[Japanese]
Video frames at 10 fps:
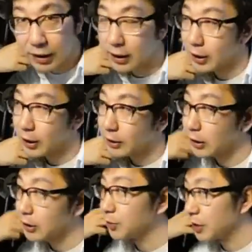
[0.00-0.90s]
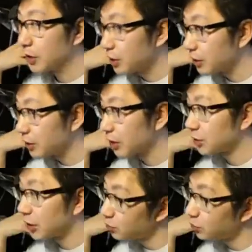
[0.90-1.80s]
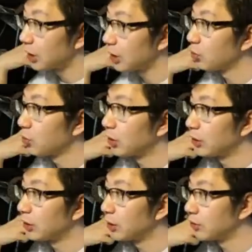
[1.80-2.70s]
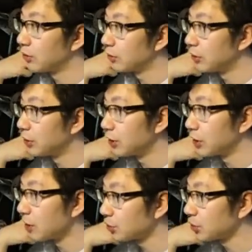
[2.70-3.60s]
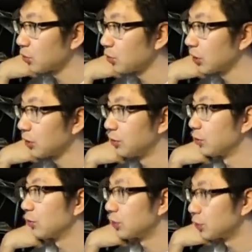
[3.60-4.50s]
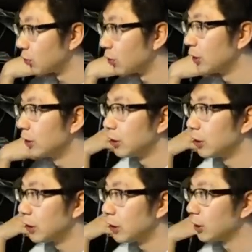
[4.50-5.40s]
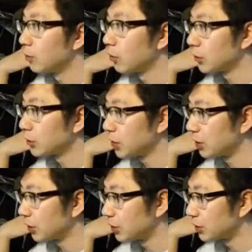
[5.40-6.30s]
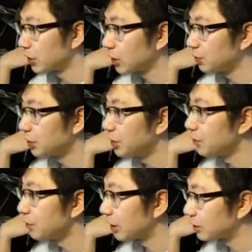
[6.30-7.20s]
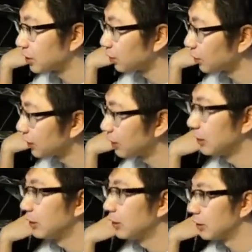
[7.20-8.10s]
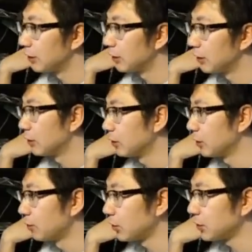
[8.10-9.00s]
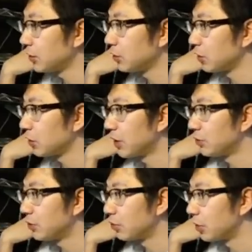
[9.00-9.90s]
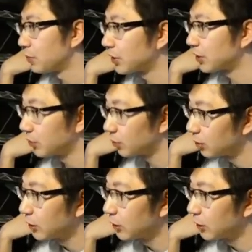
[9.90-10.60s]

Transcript: えー、立ち見 E、立ち見 F みたいなものが出る人気生主となっていくのでしょう。はいまあ、私は今現在立ち見 D までですけどもね、はいまあ、私の立ち見 F っていうのがいますけど、うん、